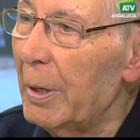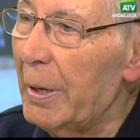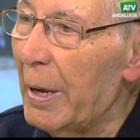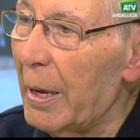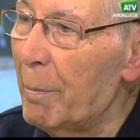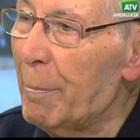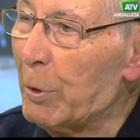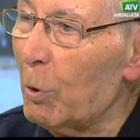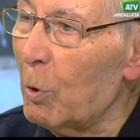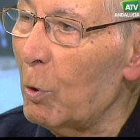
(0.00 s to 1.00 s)
Y ahí
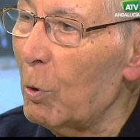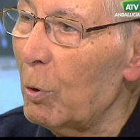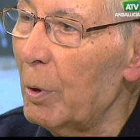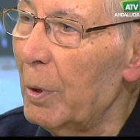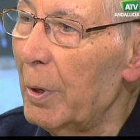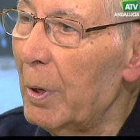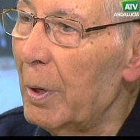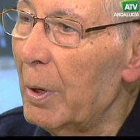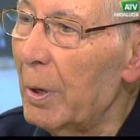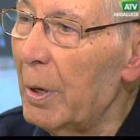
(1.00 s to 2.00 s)
empezó el color.
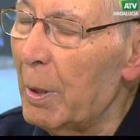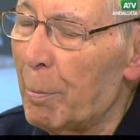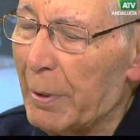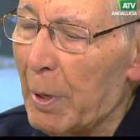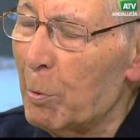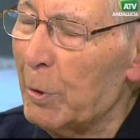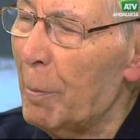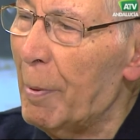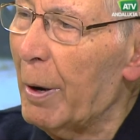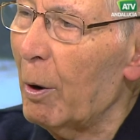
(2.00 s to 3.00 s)
Y después se ha
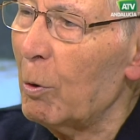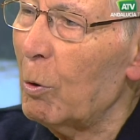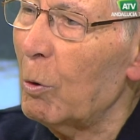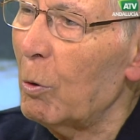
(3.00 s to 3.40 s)
multiplicado el color.